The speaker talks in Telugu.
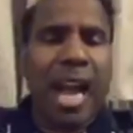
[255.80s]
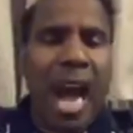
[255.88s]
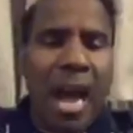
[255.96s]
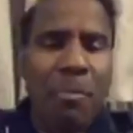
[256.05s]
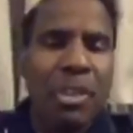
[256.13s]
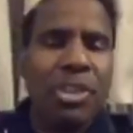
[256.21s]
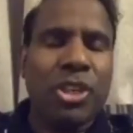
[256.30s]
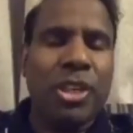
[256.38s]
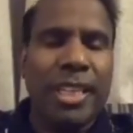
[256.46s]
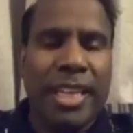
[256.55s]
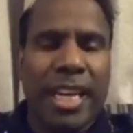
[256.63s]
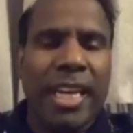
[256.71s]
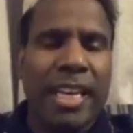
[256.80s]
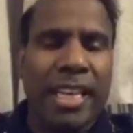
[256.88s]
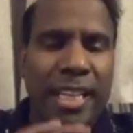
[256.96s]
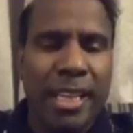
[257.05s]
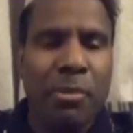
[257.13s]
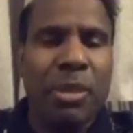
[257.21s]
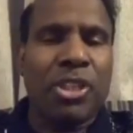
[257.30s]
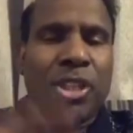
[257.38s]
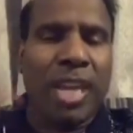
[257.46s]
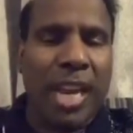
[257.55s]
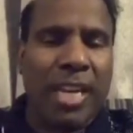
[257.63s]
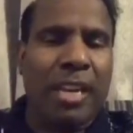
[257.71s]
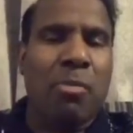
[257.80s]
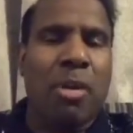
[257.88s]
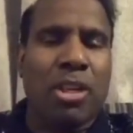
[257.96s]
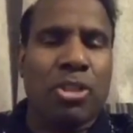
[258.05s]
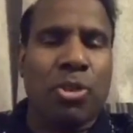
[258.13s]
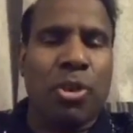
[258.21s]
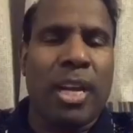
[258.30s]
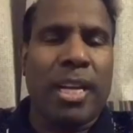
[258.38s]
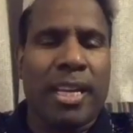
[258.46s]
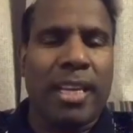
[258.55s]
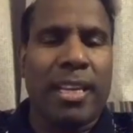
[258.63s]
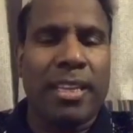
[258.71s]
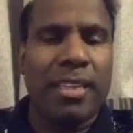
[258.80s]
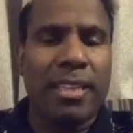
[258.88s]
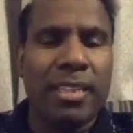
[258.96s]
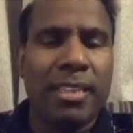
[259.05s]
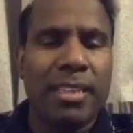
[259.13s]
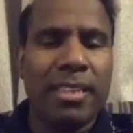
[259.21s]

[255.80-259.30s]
ఏది ఆ మెషిన్లు ఇక్కడికి ఈ మెషిన్లు అక్కడికి మార్చుకోవడానికి